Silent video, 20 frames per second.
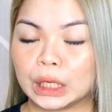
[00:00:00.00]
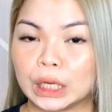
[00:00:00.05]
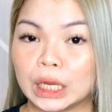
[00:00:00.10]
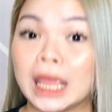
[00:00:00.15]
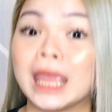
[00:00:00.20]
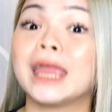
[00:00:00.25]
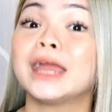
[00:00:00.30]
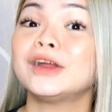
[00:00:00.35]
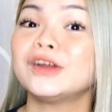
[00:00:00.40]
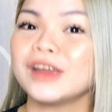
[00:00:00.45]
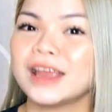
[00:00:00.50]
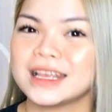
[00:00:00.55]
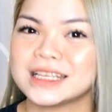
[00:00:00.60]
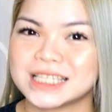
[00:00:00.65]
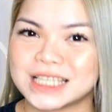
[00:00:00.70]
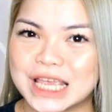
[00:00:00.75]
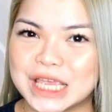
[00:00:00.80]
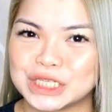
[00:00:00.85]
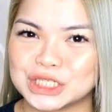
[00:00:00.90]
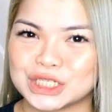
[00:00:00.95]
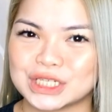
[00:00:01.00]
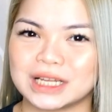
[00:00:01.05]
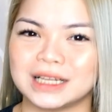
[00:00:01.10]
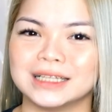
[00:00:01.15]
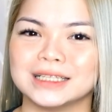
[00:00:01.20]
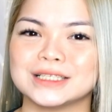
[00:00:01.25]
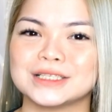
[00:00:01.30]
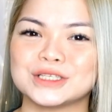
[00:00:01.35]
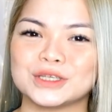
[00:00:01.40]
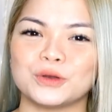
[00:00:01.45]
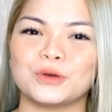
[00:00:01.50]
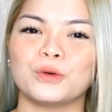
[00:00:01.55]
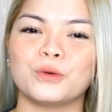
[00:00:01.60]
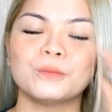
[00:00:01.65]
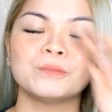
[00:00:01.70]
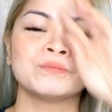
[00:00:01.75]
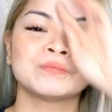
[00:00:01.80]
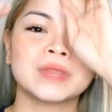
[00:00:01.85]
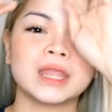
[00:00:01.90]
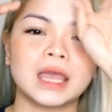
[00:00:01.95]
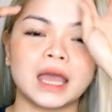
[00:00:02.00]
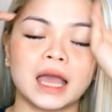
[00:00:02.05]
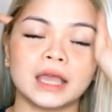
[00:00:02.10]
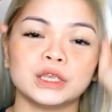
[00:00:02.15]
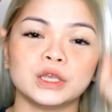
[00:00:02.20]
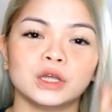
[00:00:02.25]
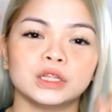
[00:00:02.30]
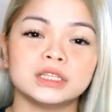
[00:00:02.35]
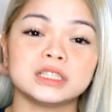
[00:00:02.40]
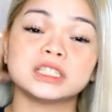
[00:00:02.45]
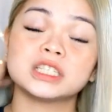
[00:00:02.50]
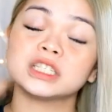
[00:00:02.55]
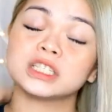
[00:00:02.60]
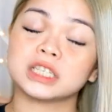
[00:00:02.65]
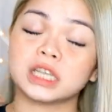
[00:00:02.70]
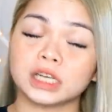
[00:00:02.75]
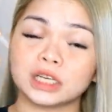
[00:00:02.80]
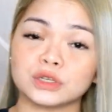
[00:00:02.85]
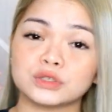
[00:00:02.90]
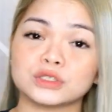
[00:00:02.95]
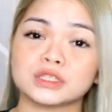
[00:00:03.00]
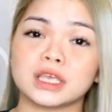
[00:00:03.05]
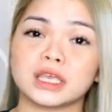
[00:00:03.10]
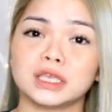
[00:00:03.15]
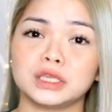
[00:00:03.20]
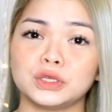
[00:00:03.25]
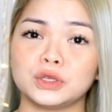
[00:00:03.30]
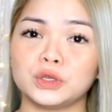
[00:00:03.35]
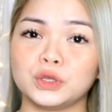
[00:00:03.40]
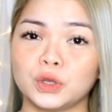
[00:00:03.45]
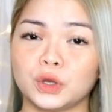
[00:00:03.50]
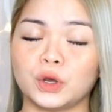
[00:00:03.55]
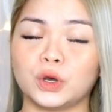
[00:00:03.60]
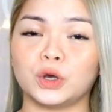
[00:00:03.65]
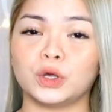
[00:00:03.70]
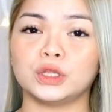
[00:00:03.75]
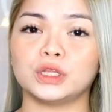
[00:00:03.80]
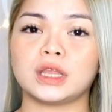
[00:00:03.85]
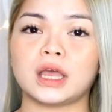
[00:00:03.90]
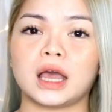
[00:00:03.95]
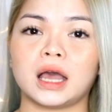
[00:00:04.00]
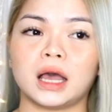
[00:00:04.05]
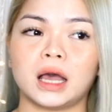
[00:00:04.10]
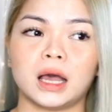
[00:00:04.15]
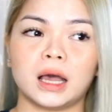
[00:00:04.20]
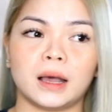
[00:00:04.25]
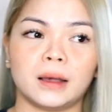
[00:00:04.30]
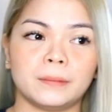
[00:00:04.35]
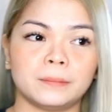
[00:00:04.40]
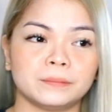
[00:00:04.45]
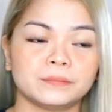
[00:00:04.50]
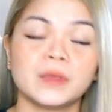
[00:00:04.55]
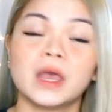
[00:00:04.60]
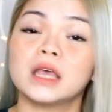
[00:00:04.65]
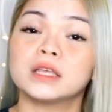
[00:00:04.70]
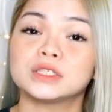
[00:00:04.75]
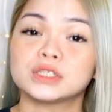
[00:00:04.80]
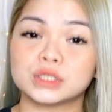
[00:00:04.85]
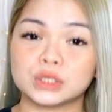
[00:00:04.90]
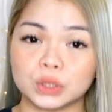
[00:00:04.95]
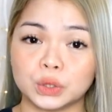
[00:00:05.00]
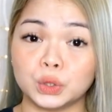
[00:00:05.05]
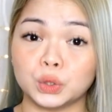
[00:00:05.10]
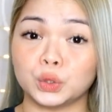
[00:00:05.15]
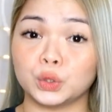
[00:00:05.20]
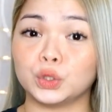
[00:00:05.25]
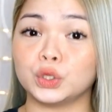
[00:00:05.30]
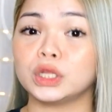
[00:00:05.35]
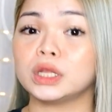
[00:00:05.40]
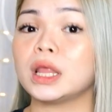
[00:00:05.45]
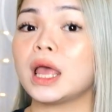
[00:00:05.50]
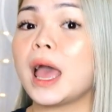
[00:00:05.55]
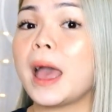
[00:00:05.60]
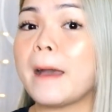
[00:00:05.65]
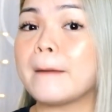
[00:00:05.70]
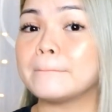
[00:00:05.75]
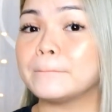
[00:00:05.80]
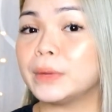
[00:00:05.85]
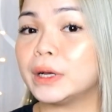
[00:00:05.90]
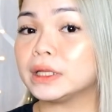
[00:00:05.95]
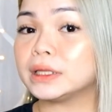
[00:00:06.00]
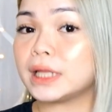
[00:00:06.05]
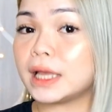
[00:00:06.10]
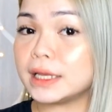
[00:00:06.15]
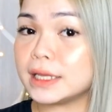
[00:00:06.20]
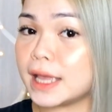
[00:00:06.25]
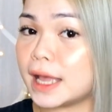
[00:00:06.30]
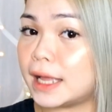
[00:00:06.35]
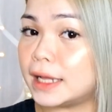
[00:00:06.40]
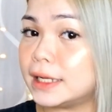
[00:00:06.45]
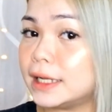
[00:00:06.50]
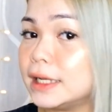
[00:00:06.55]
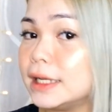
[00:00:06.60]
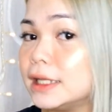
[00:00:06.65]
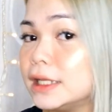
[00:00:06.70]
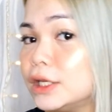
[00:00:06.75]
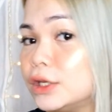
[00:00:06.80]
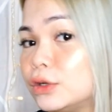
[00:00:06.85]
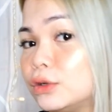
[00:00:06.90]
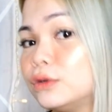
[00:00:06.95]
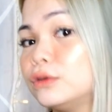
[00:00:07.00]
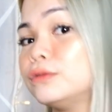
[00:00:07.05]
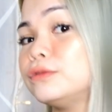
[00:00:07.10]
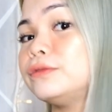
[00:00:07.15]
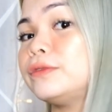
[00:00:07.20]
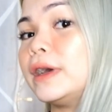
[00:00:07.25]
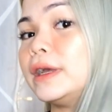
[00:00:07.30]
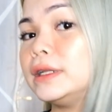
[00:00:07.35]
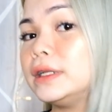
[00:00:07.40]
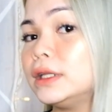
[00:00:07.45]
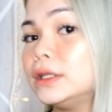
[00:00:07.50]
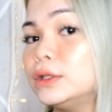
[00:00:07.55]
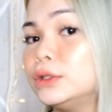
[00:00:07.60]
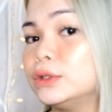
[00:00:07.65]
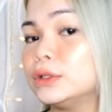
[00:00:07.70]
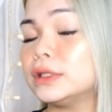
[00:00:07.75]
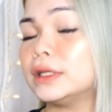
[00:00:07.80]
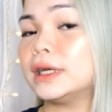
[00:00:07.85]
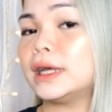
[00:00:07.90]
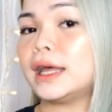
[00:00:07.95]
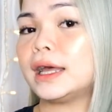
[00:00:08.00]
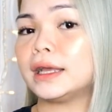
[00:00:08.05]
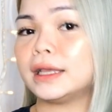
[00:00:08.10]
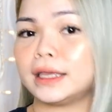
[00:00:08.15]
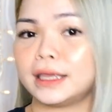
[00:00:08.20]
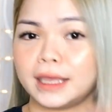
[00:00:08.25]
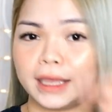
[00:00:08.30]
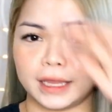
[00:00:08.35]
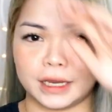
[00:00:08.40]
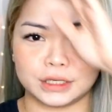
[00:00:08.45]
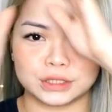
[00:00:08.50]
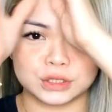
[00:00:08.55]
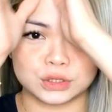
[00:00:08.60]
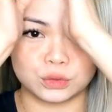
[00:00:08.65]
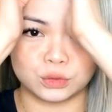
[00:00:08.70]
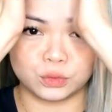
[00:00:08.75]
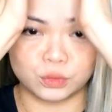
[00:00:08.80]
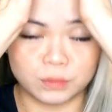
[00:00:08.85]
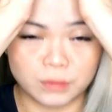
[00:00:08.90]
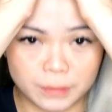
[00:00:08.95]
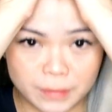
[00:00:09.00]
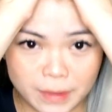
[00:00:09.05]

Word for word: hair essentials. So, ayun, isi-share ko sa inyo yon um, soon. But, ayan, ayan na yung final look ng aking hair. So, kung